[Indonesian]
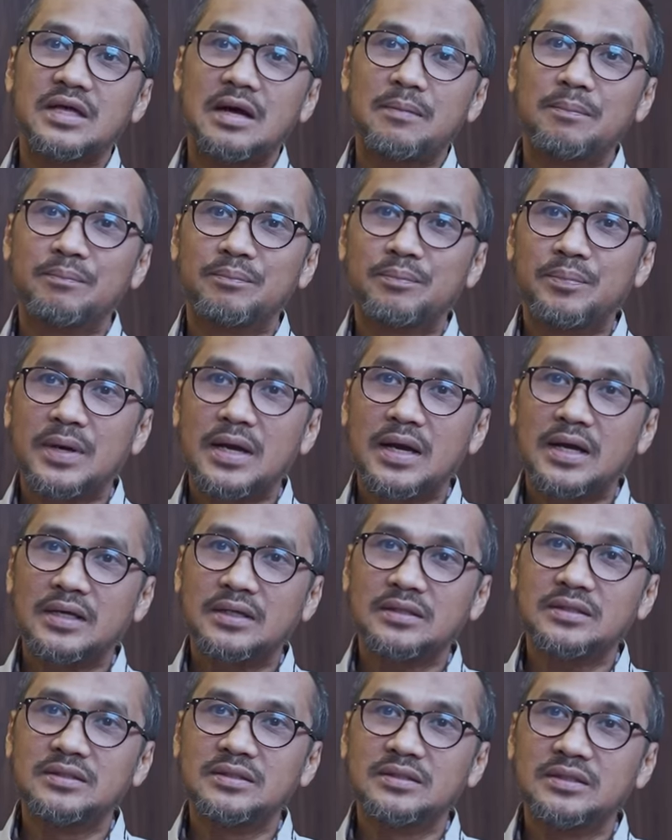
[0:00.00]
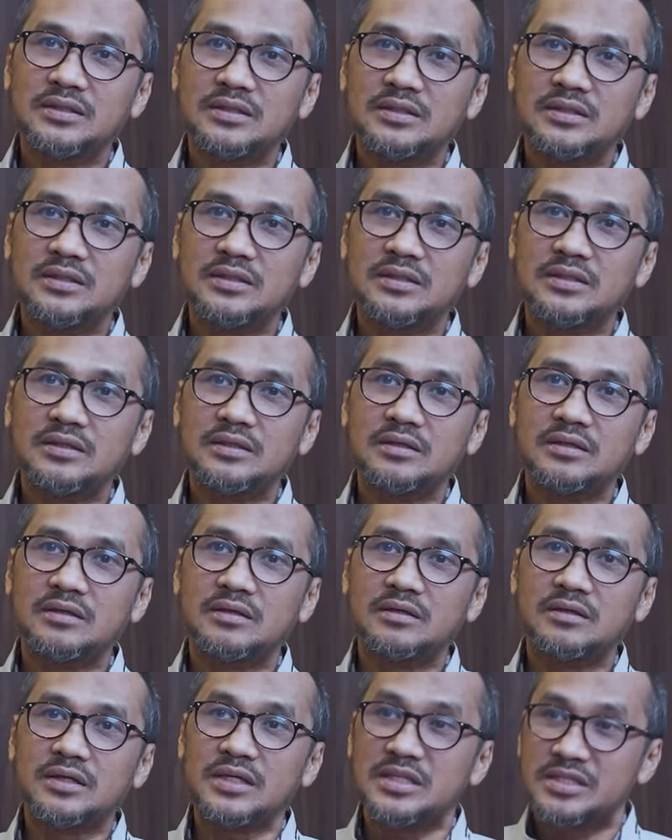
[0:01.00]
tanpa
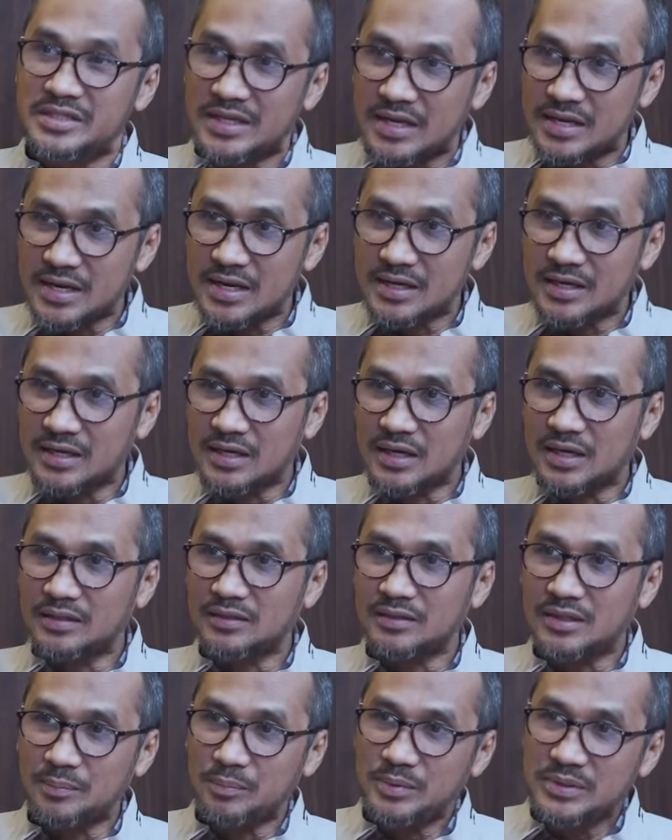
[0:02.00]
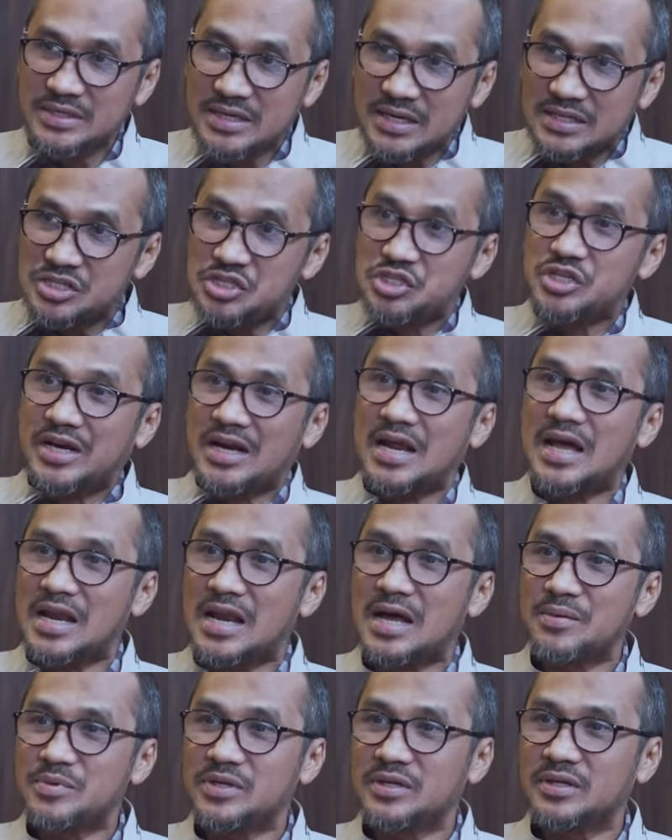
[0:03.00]
direncanakan, tapi dia secara
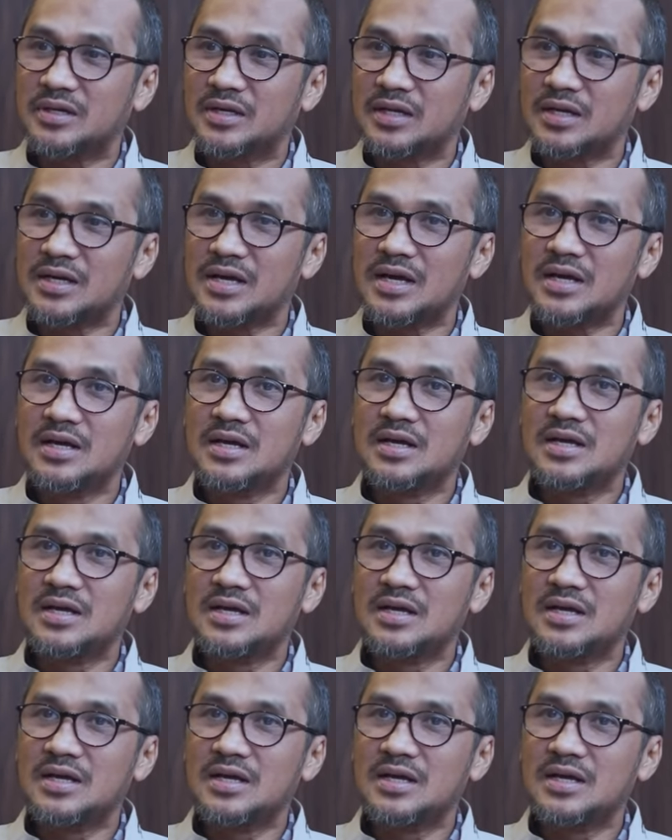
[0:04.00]
alami karena